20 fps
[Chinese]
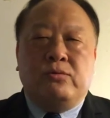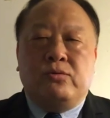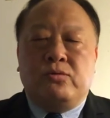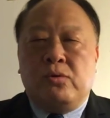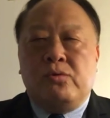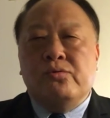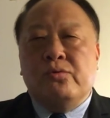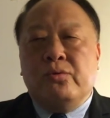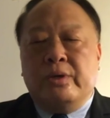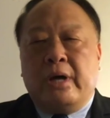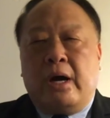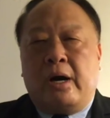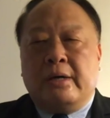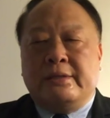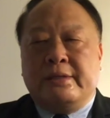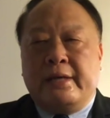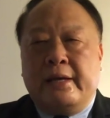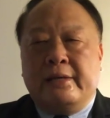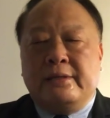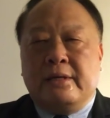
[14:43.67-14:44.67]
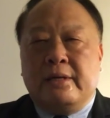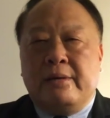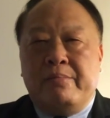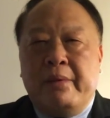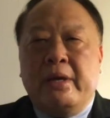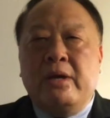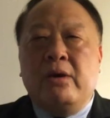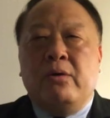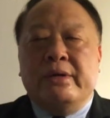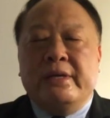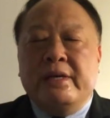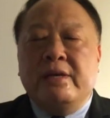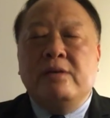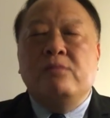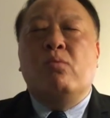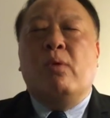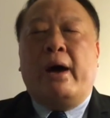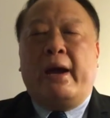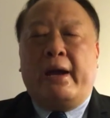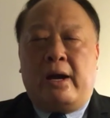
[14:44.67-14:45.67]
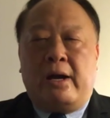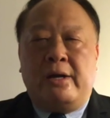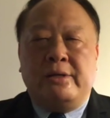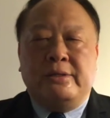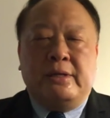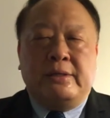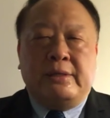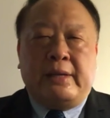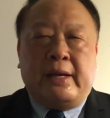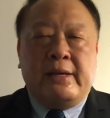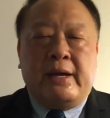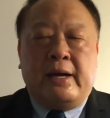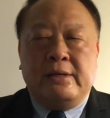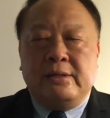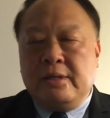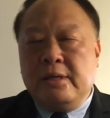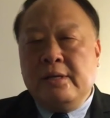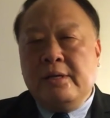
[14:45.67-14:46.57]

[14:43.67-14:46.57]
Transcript: 终于啊在这个没有意外，而且大家